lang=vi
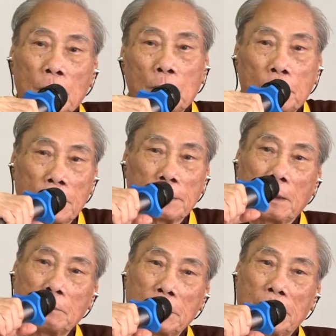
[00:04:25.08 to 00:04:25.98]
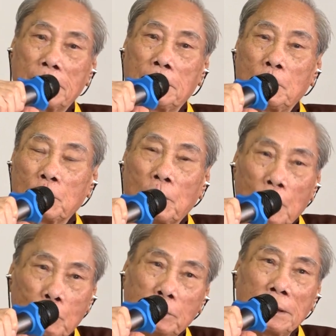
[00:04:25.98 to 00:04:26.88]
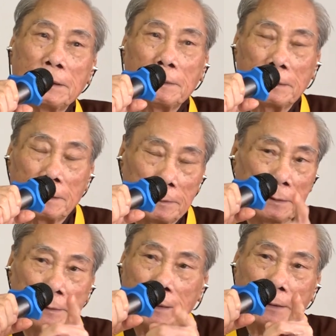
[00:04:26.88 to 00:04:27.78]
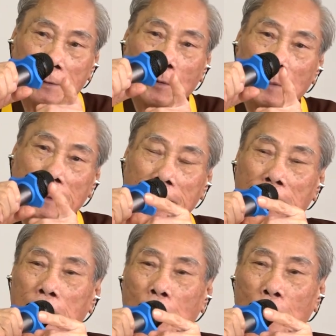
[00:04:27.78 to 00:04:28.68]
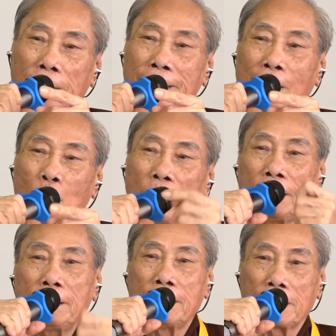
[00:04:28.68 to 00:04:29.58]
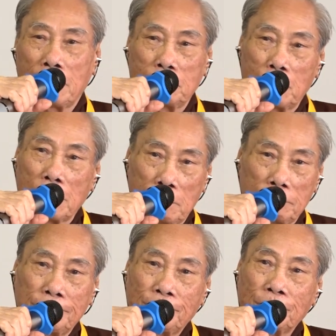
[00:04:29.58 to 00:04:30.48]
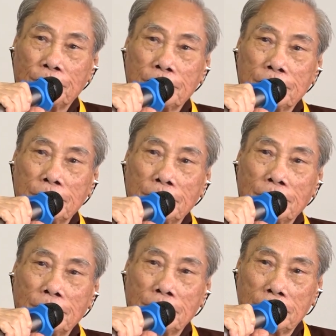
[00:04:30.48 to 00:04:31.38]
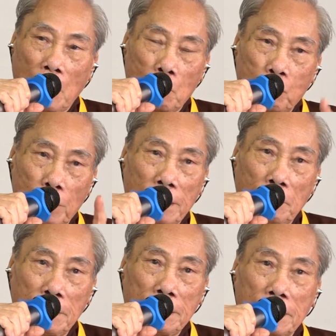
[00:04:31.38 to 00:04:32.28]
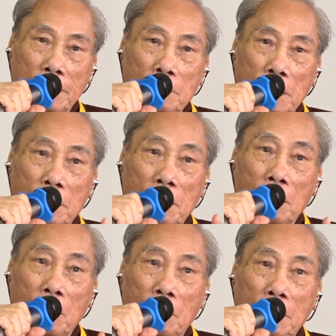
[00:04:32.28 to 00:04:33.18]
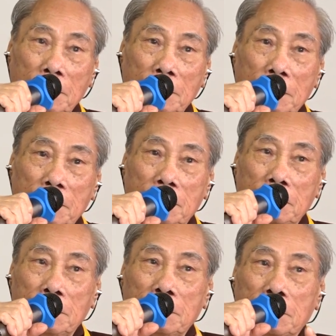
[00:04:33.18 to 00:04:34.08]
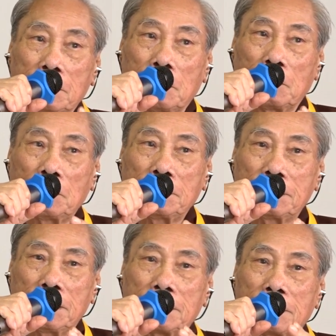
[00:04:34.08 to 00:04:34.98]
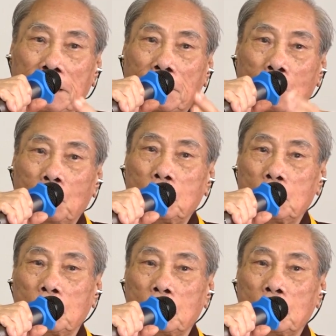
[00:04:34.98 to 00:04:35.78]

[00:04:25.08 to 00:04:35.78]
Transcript: Tu Thiền Tông đó thì một cho đúng là thì, thì, thứ nhất là con phải tìm cái quyển giáo lý Thiền Tông con đọc. Trong quyển giáo lý Thiền Tông này nó nói nó nói rất đầy đủ.